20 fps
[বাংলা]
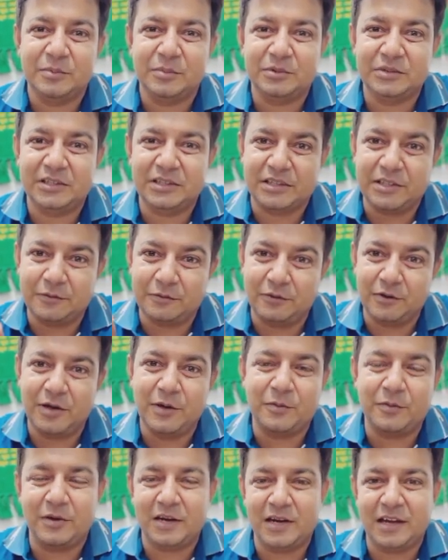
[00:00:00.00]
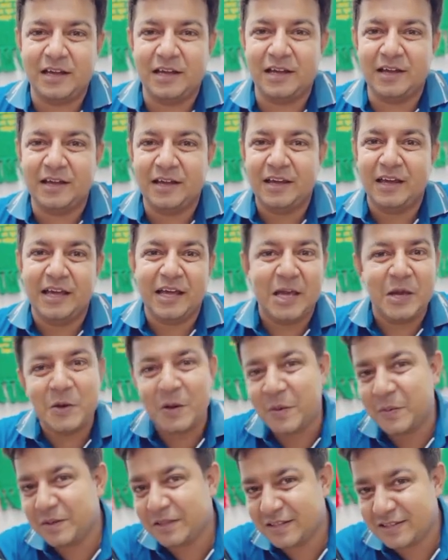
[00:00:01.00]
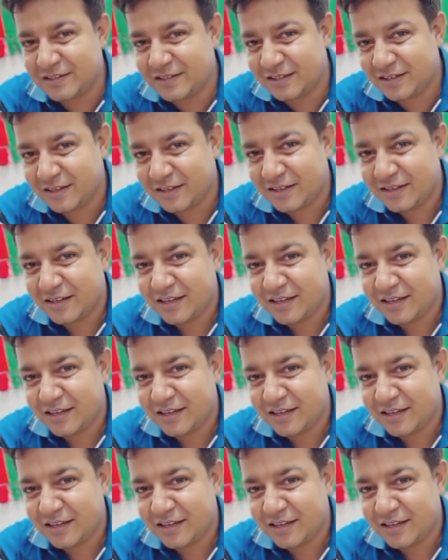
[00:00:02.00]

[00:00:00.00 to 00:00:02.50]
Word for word: প্রত্যেকটা ফ্লোরে ফ্লোরে গিয়ে কিভাবে দিছি